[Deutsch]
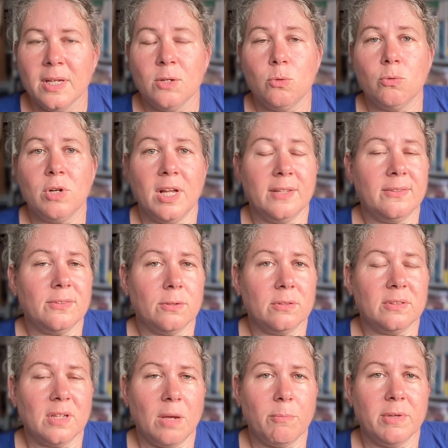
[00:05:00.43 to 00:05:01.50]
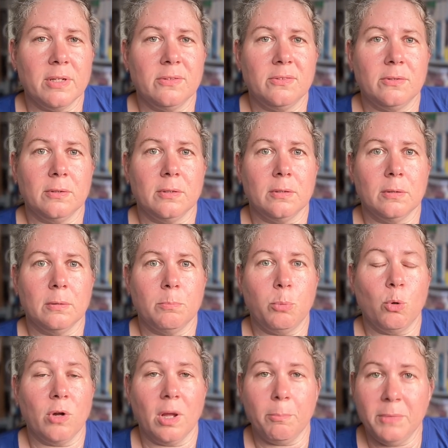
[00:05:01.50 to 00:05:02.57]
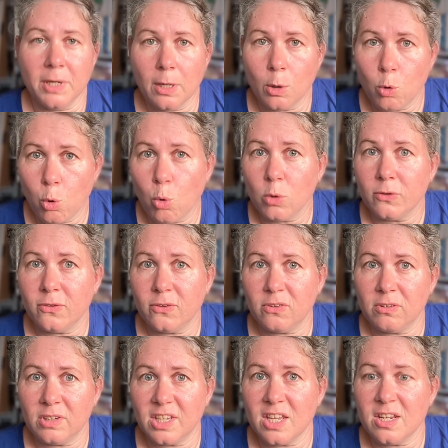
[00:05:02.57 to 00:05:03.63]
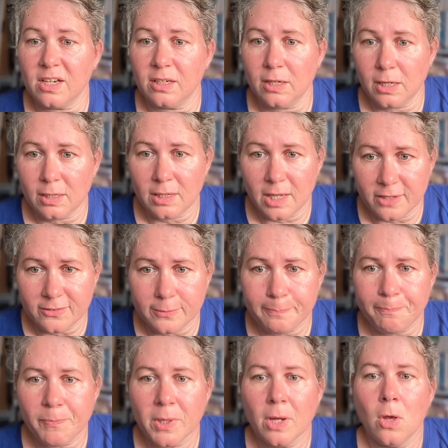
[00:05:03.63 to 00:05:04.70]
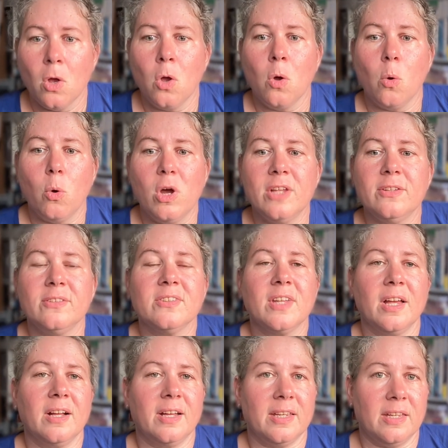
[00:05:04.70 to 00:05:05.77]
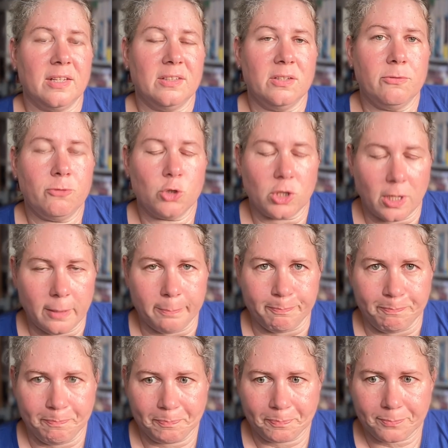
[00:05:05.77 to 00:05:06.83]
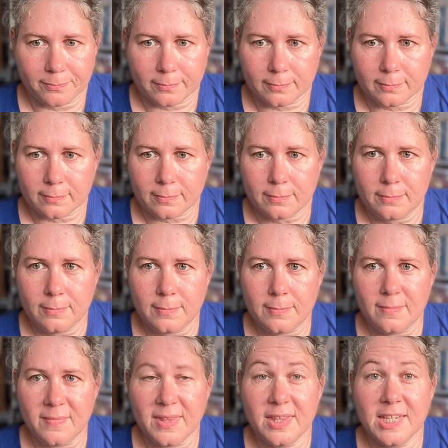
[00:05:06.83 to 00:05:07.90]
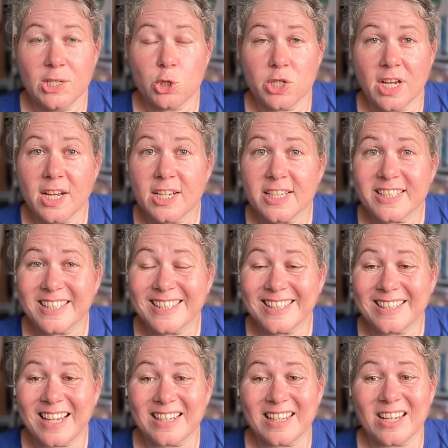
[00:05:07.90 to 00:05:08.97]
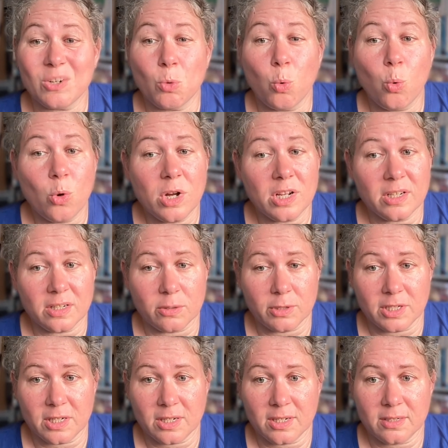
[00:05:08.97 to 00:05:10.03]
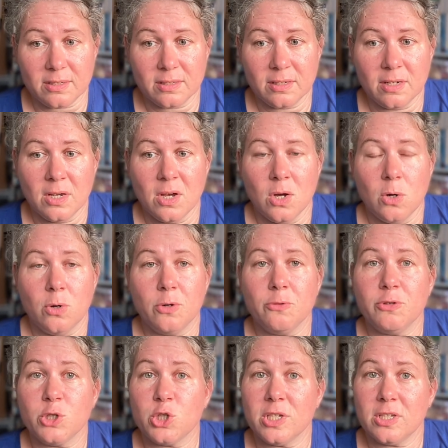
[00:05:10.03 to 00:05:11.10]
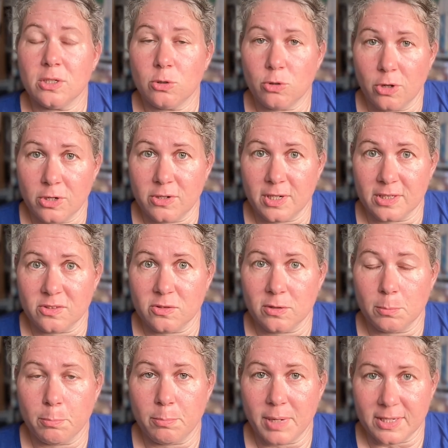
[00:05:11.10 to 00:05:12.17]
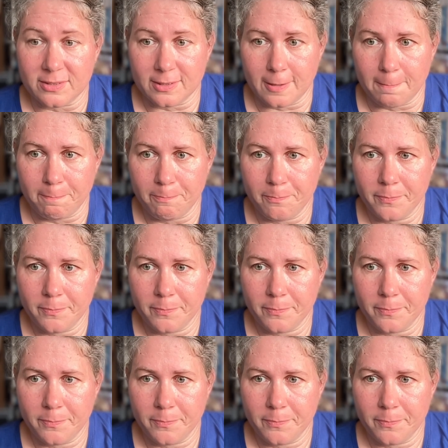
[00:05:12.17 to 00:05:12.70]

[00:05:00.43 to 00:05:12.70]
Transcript: Du kannst auch damit äh, Programmiercodes generieren lassen und es kann kreativ schreiben. Die Stärke ist, es hat eine hohe Genauigkeit und versteht den Kontext besser.